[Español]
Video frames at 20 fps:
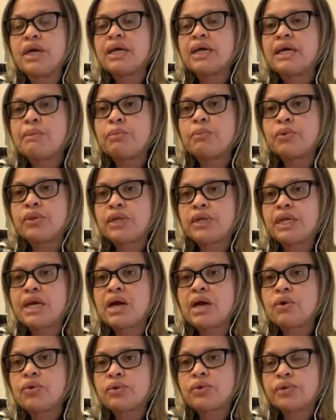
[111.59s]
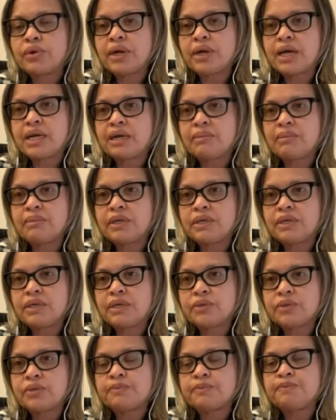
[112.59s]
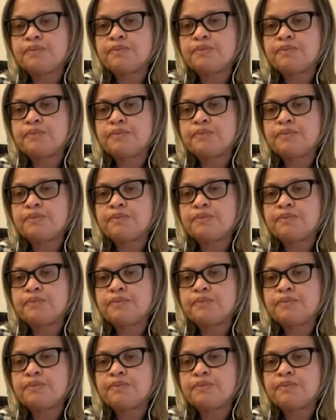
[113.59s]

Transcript: que podría controlar el virus.